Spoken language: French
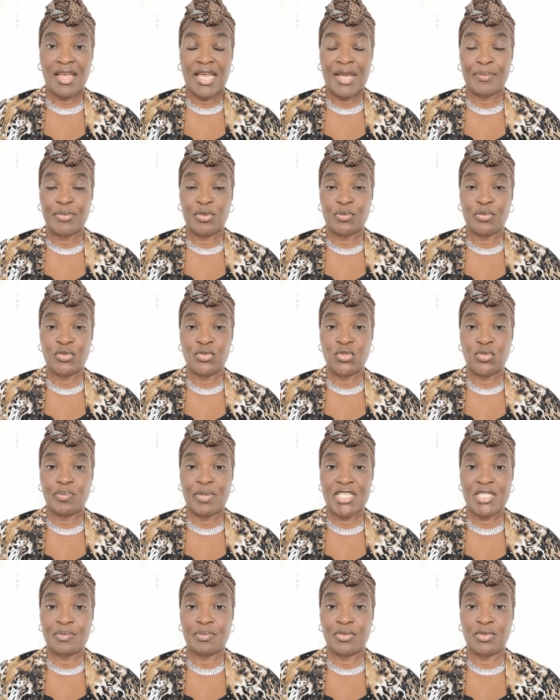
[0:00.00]
à propos du
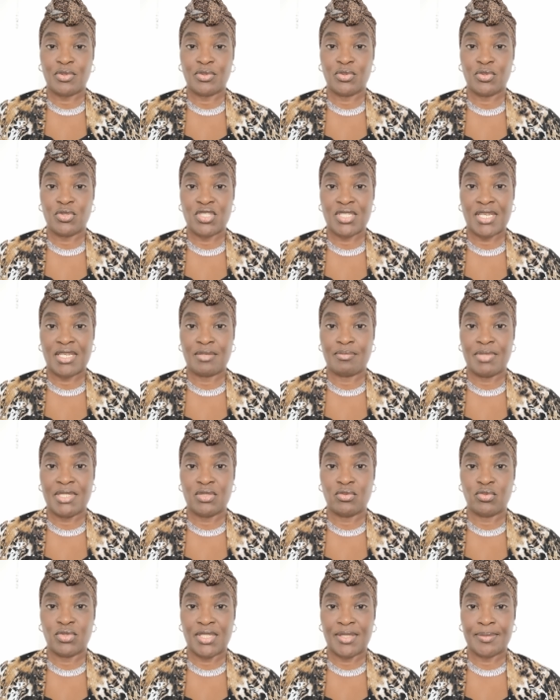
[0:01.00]
passeport de Charles
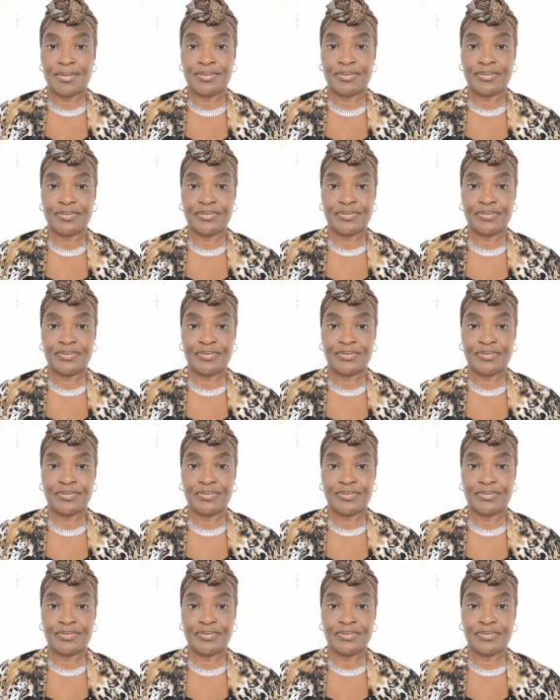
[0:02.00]
Blécouté.